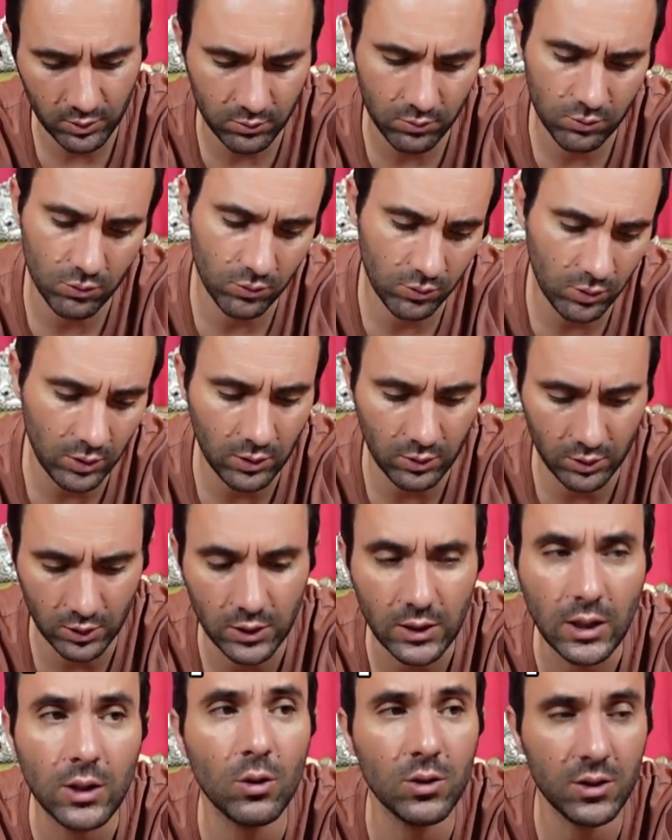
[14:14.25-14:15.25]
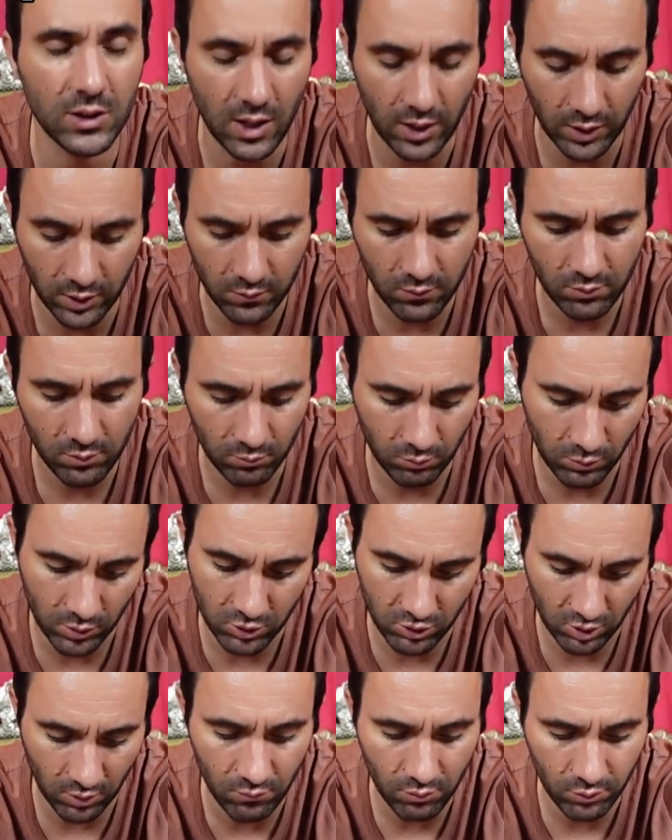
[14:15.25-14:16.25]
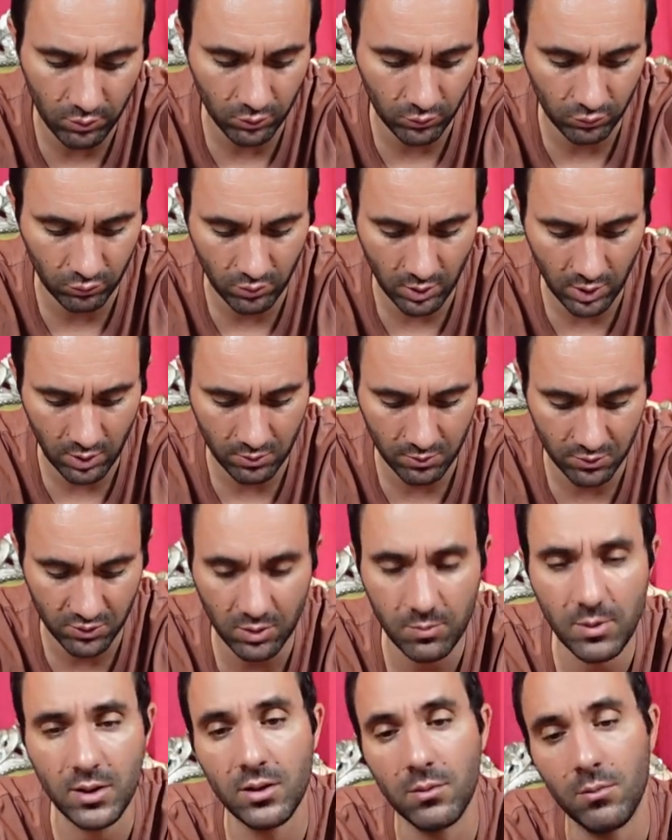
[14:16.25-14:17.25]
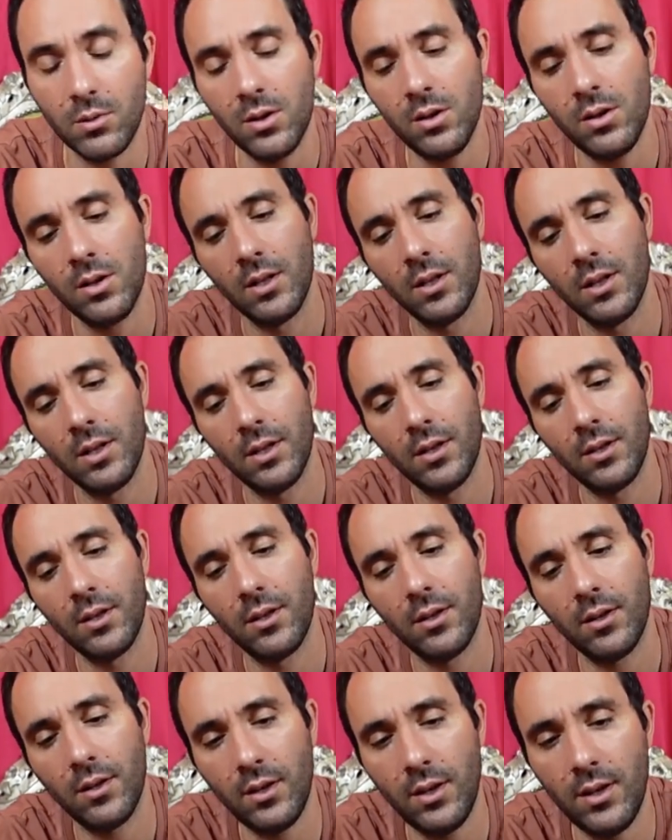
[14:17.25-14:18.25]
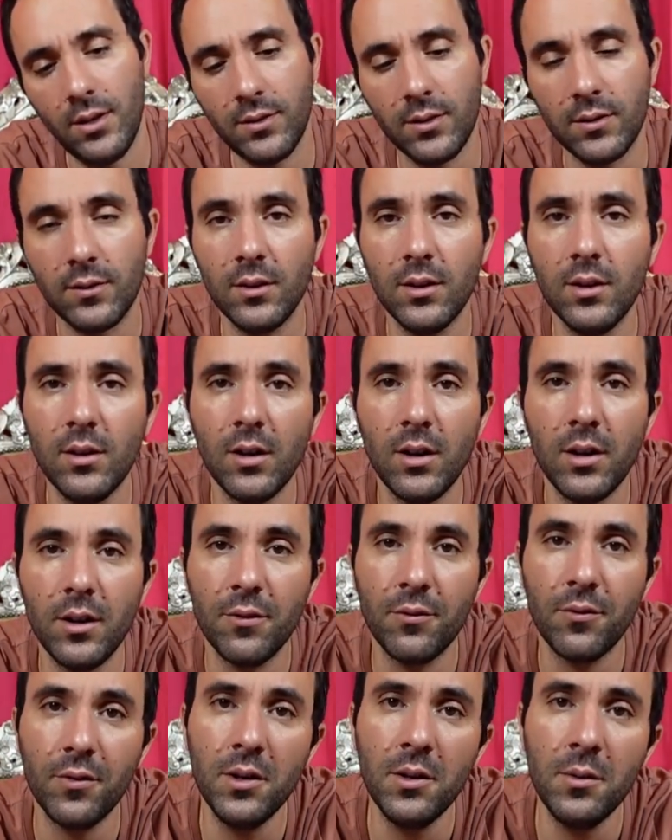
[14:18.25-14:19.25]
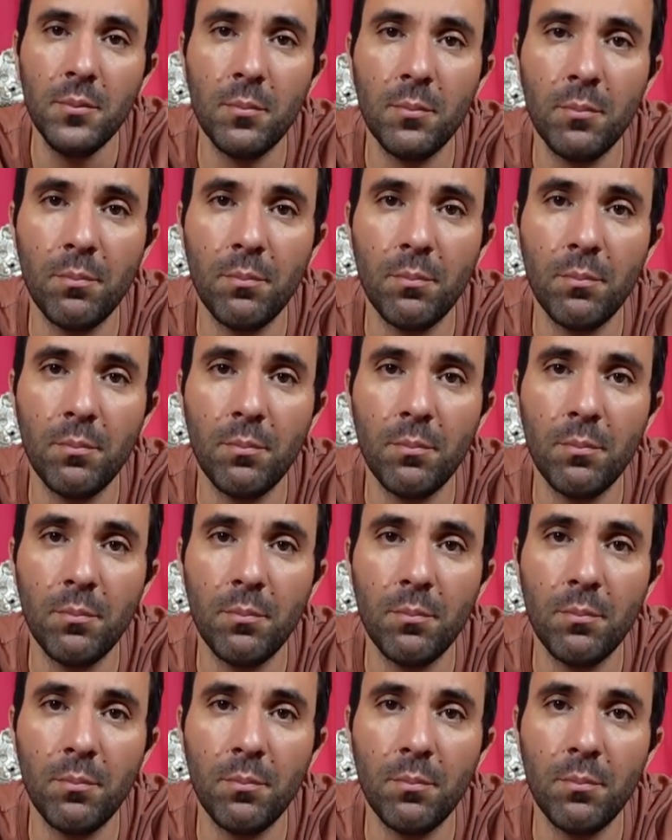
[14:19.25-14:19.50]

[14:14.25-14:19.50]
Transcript: Euh, je sais qu'il y en a d'autres qui arrivent, mais j'avoue que celui-là, j'ai bien aimé et c'était l'effet